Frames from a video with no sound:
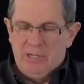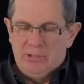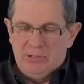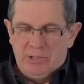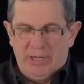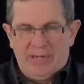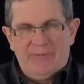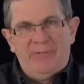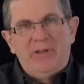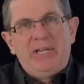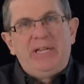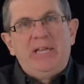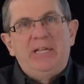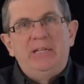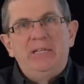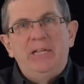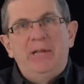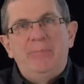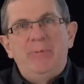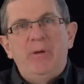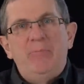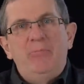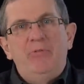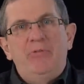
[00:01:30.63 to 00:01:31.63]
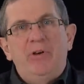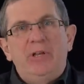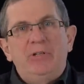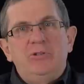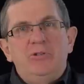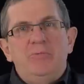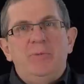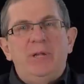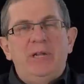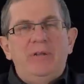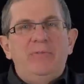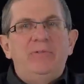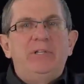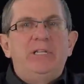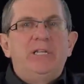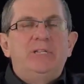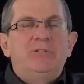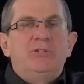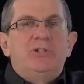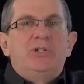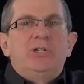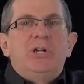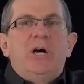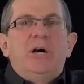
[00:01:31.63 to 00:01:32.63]
J'avais gardé la même ouverture, mais la vitesse
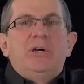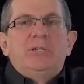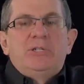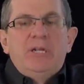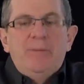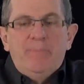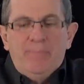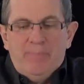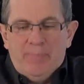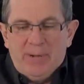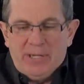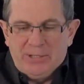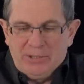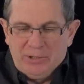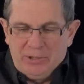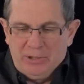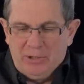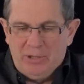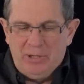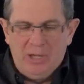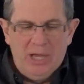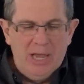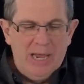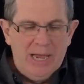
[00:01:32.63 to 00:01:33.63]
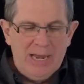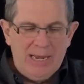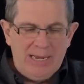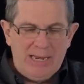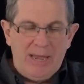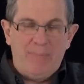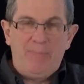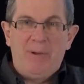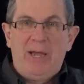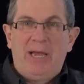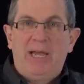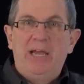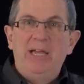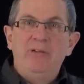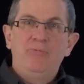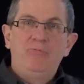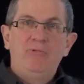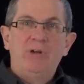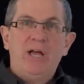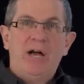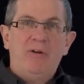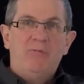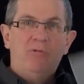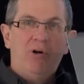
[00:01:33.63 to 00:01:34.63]
a changé parce que l'appareil
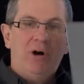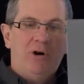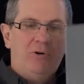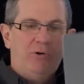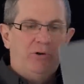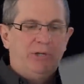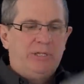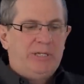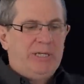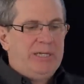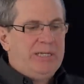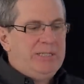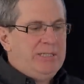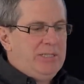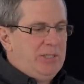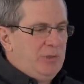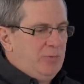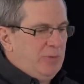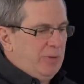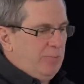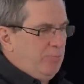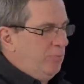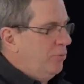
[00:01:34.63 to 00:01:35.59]
voulait avoir un gris 18